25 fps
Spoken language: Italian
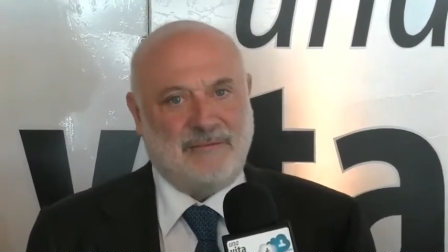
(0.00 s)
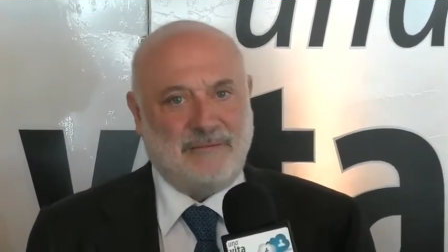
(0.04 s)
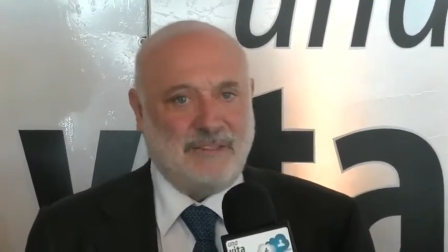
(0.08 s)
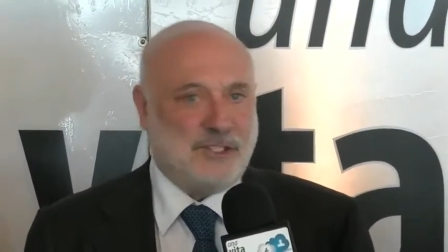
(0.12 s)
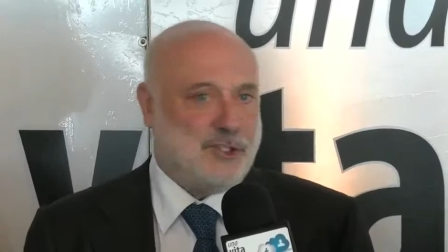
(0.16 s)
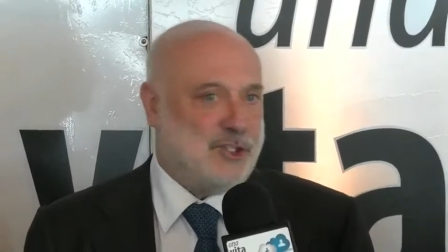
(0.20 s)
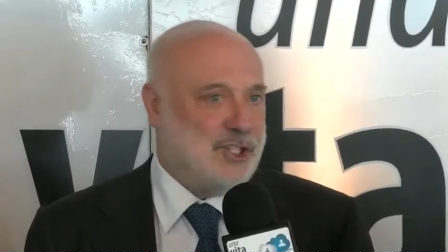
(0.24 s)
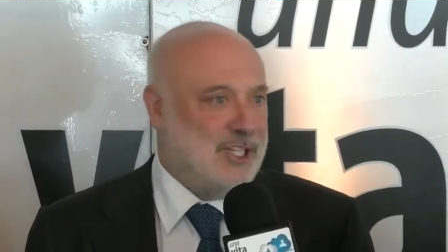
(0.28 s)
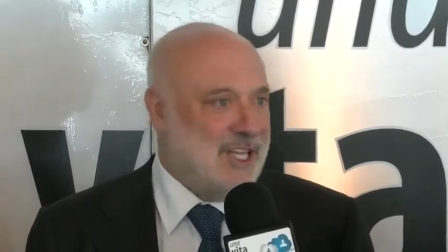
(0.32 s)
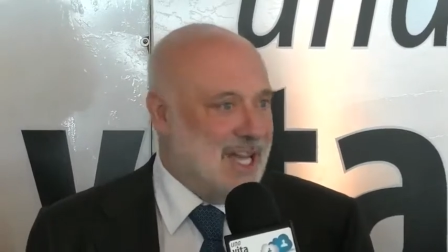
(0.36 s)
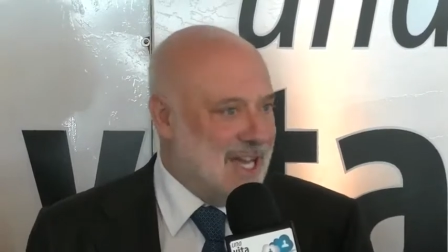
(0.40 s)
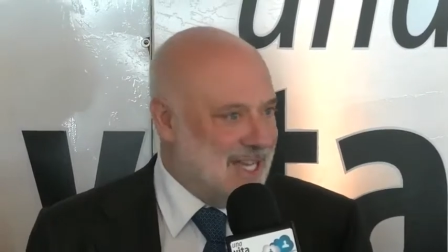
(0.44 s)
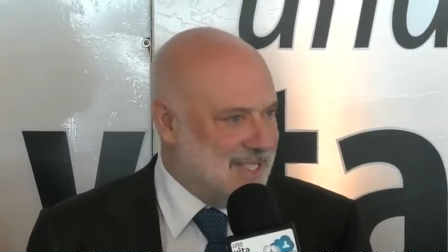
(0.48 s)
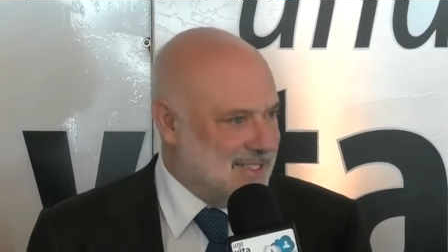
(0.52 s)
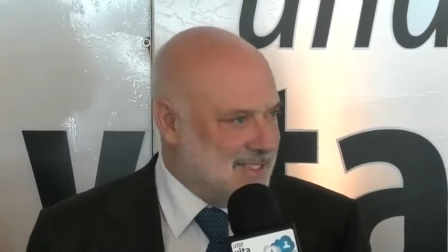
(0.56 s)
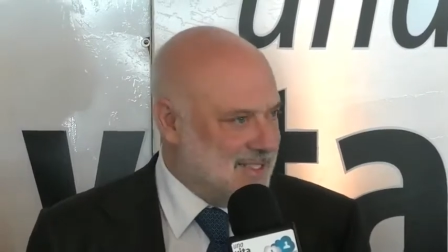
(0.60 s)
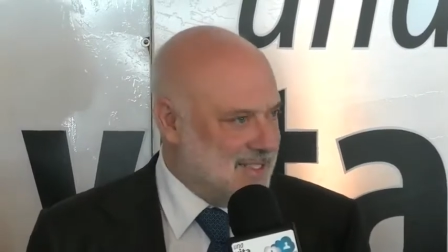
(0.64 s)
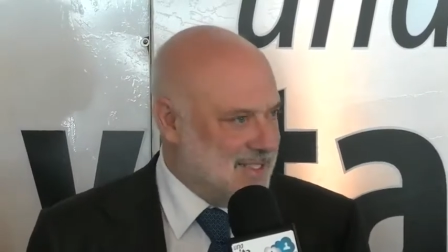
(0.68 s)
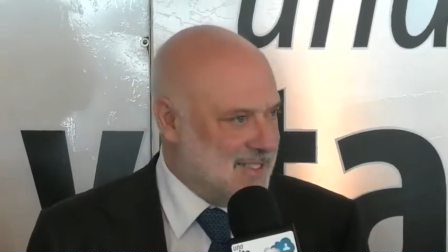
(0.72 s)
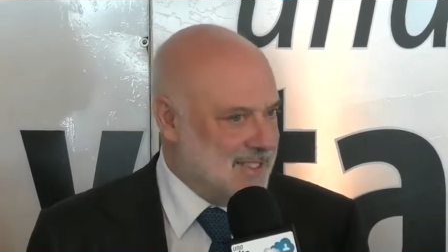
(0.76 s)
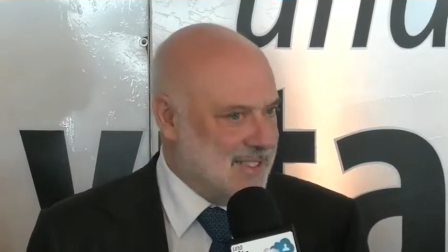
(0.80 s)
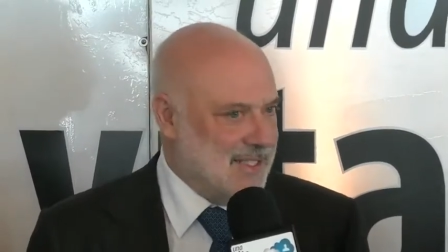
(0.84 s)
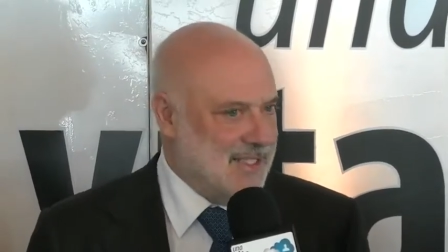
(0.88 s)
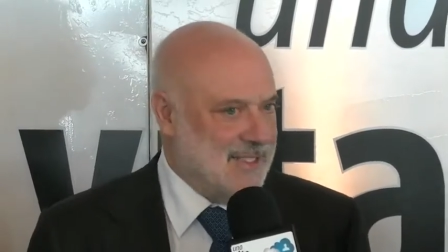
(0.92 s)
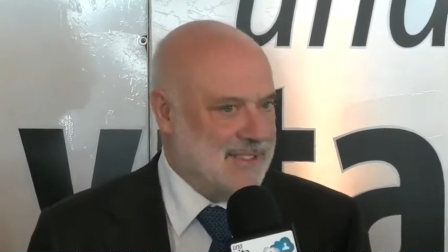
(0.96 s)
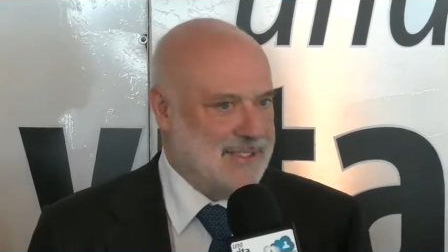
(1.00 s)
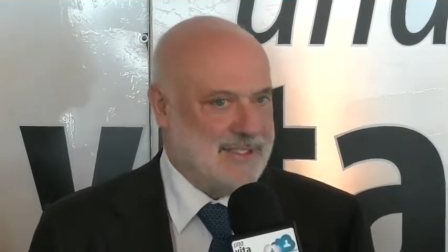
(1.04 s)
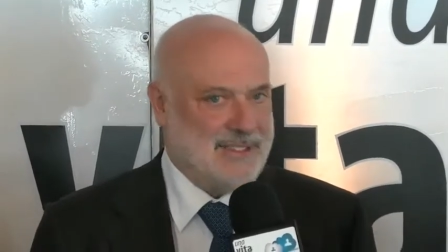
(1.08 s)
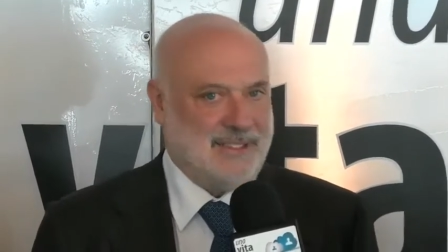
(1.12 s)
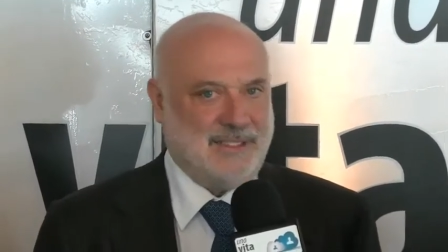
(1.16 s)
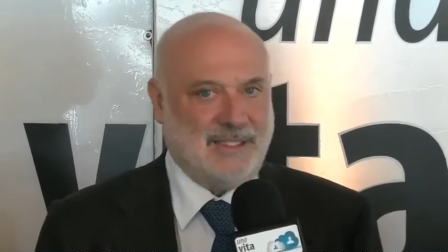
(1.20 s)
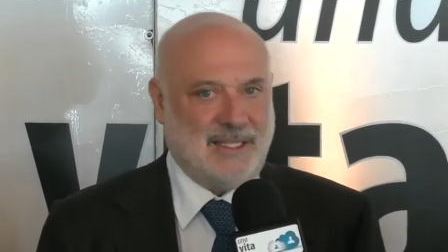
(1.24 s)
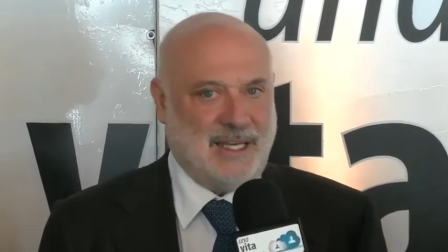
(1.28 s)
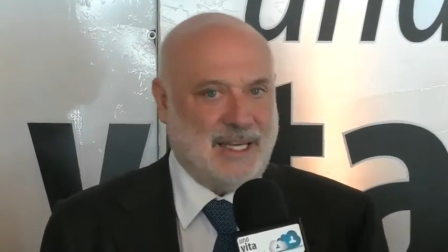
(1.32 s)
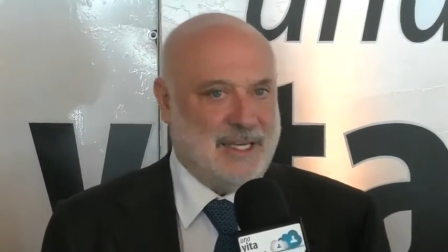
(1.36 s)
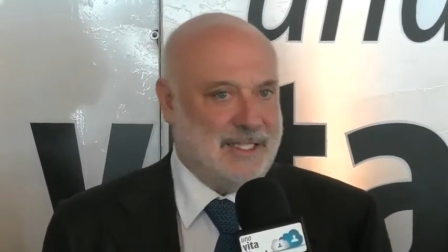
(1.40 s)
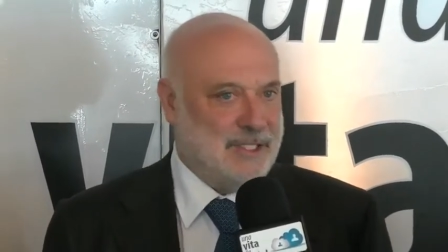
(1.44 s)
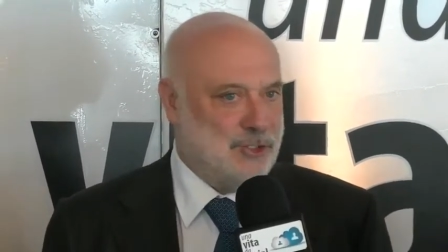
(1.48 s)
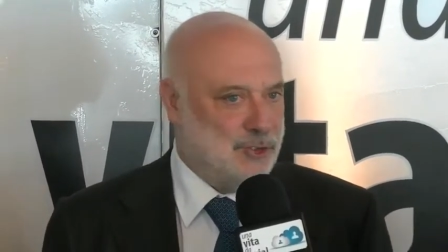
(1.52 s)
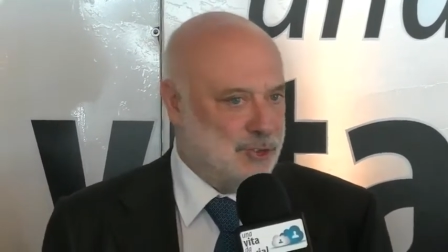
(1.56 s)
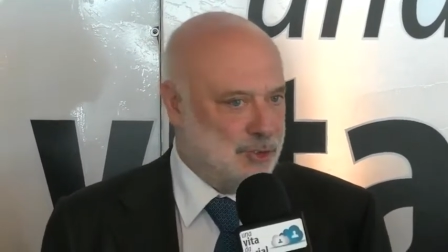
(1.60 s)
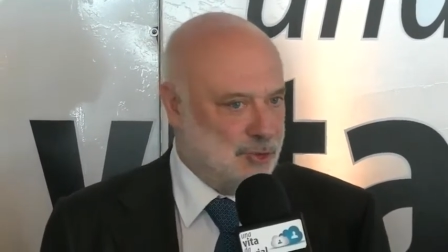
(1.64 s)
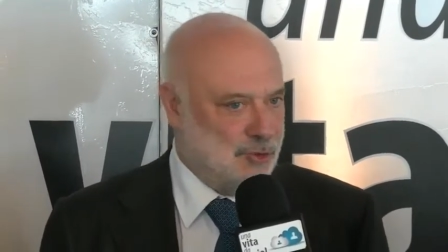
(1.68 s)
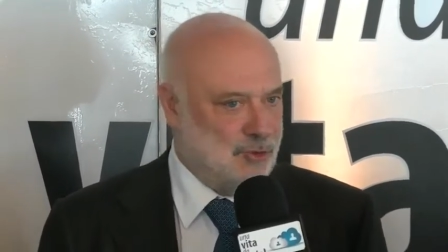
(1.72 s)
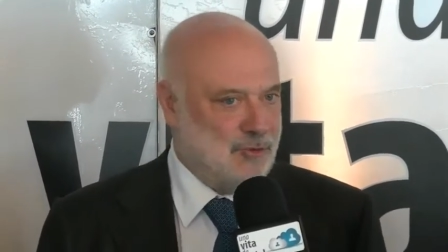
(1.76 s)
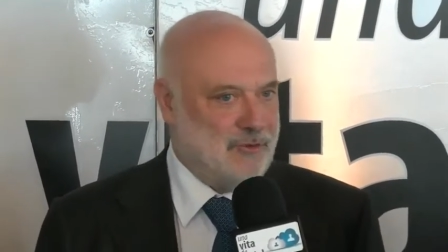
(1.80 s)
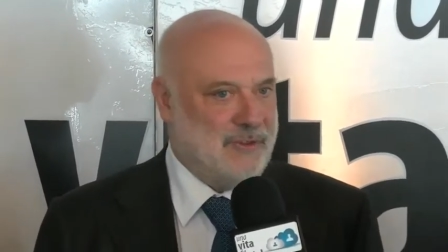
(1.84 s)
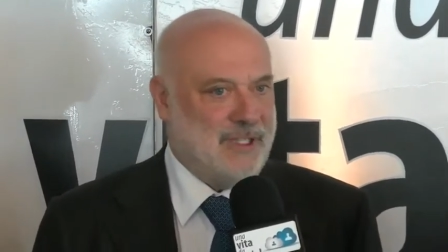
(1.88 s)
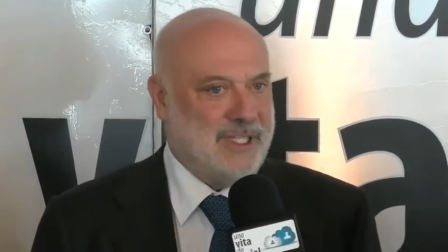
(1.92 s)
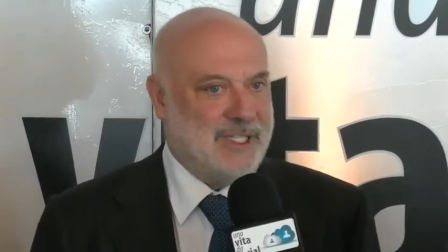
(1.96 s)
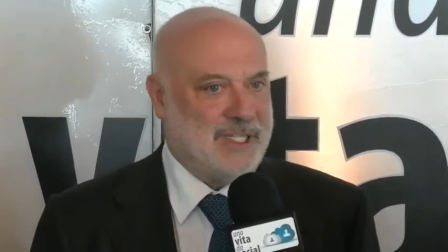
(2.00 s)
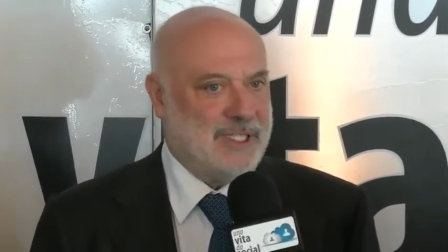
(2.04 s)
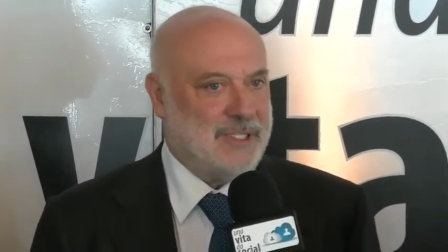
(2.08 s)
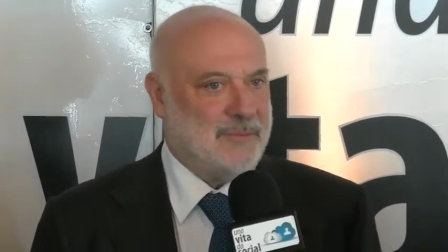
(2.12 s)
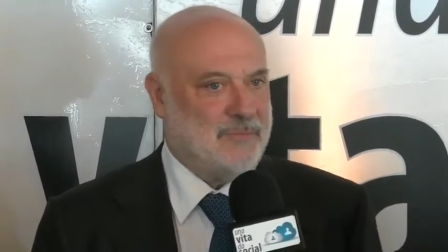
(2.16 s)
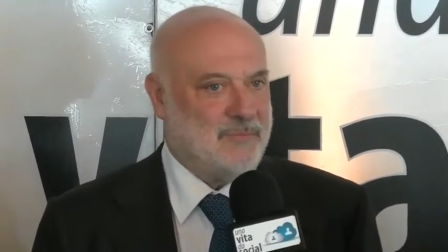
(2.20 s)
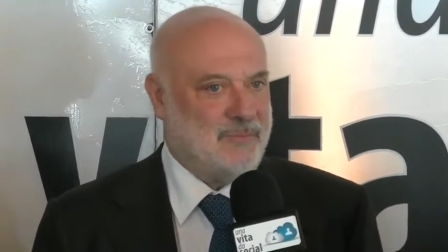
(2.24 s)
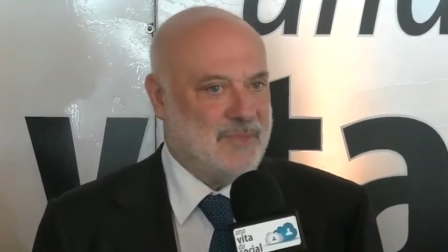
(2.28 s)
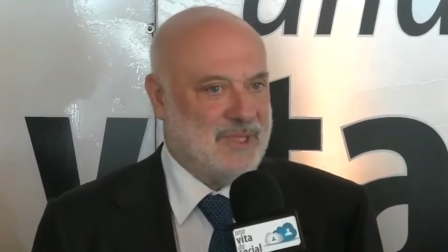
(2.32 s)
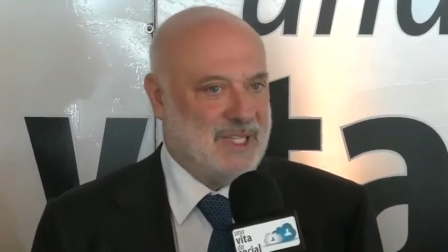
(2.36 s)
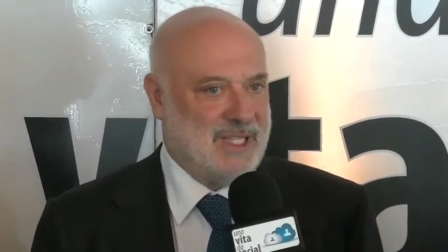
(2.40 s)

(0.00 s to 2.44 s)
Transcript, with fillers: vicinanza ai giovani